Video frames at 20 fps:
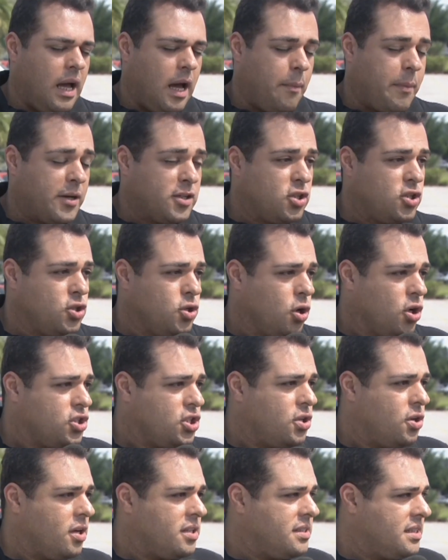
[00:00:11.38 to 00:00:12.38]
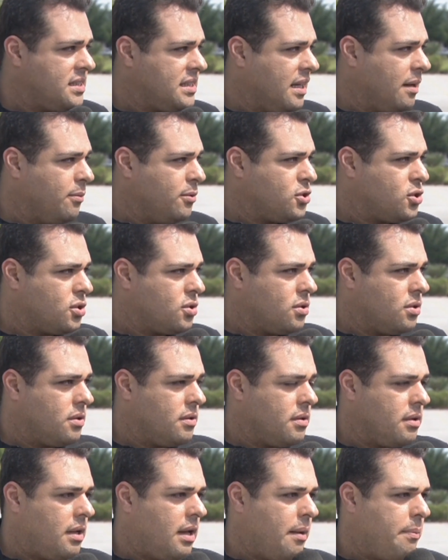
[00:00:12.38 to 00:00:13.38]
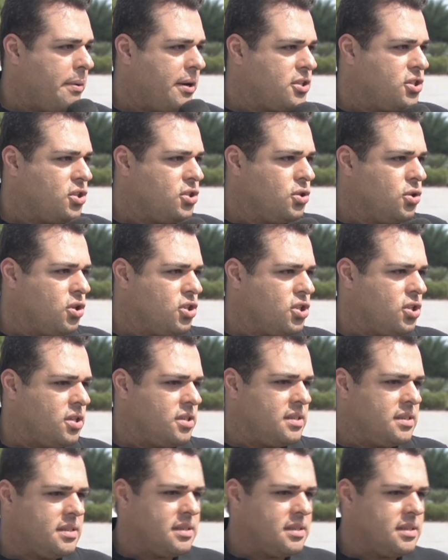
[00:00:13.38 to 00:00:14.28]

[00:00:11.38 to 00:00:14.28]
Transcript: A partir de hoje nós estamos. A partir de hoje nós.